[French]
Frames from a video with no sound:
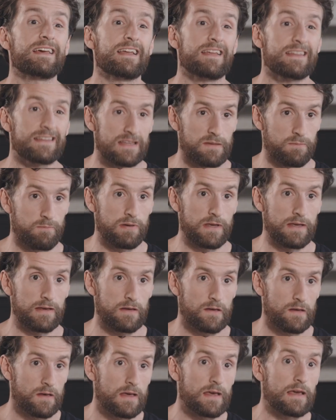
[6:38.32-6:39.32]
qu'elle a dit B
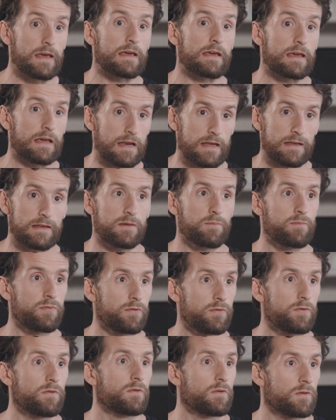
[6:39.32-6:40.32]
et qu'elle a dit
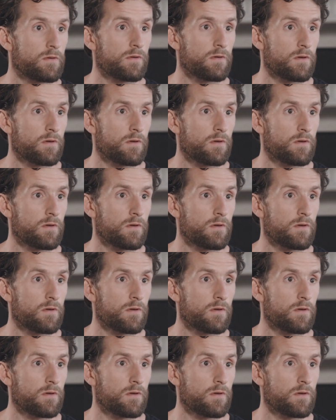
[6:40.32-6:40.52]
plus